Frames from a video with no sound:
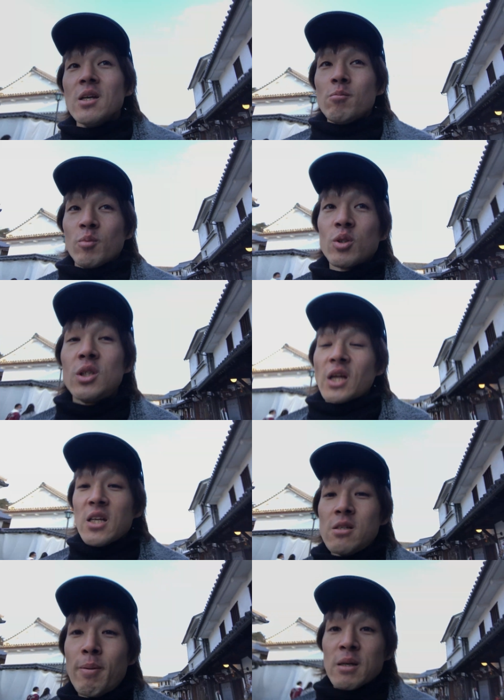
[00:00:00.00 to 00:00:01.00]
もし電
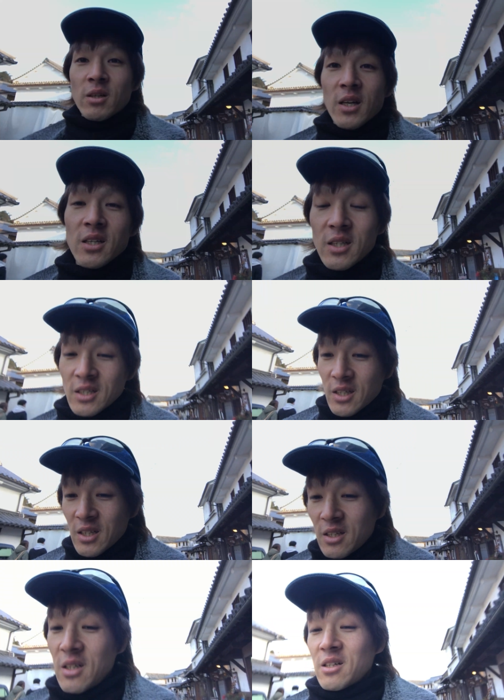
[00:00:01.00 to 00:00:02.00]
池
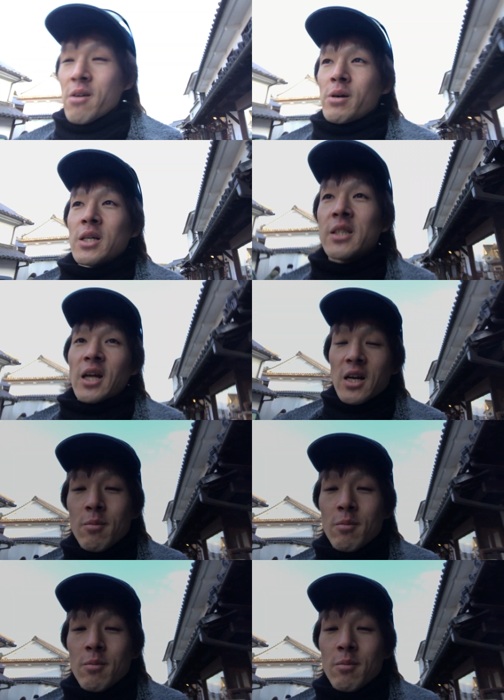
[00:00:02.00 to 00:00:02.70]
パックが分かったら